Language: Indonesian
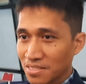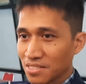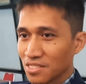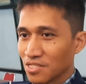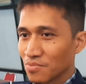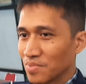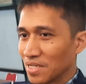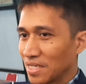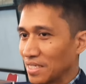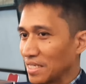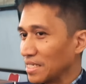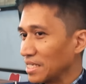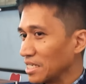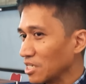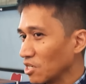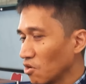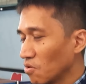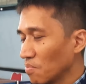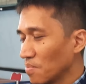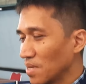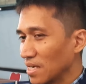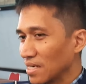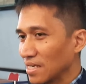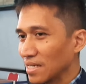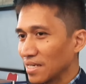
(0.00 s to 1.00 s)
Sebenarnya ini
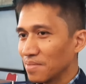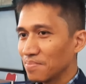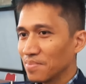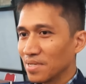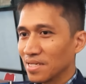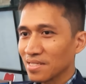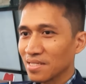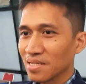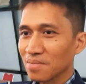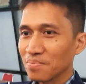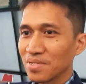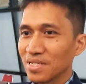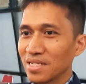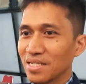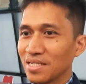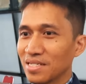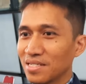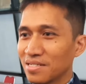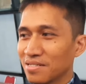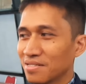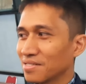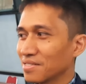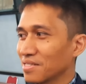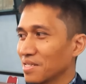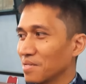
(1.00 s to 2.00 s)
gelombang kelima, tapi
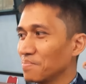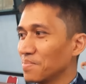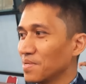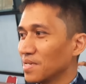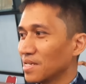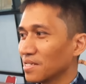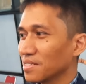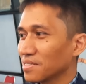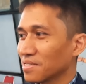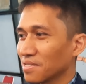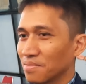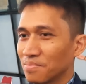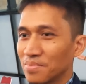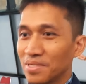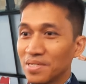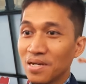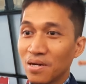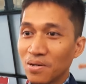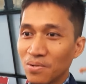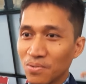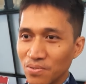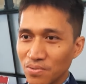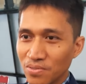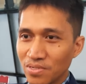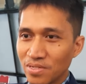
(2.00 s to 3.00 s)
tiba terlebih
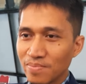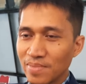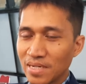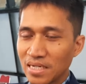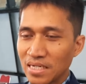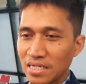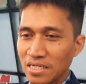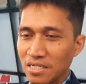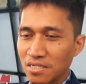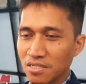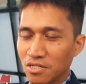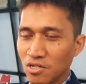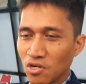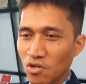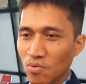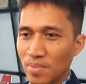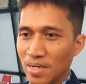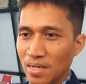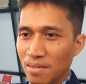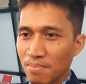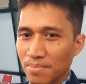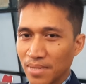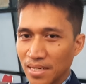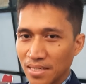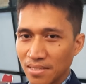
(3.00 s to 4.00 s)
dahulu di gelombang
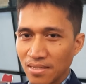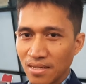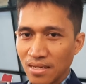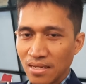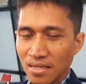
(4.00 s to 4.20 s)
keempat.